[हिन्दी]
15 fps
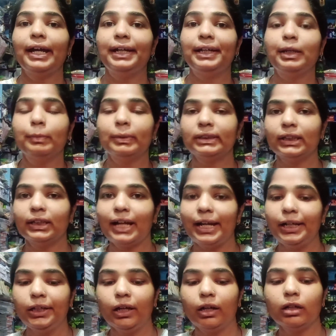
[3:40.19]
80 परसेंट
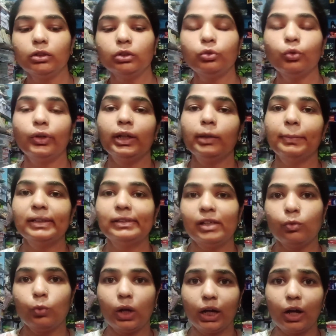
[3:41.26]
डाइट कर रहे हो तो 20
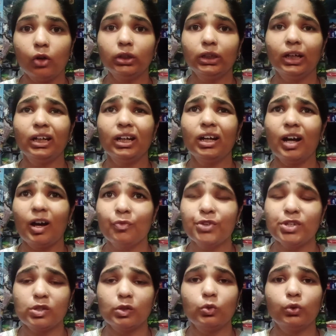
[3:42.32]
परसेंट वर्कआउट करना
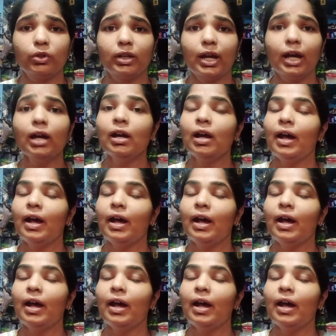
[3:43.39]
काफ़ी ज़रूरी है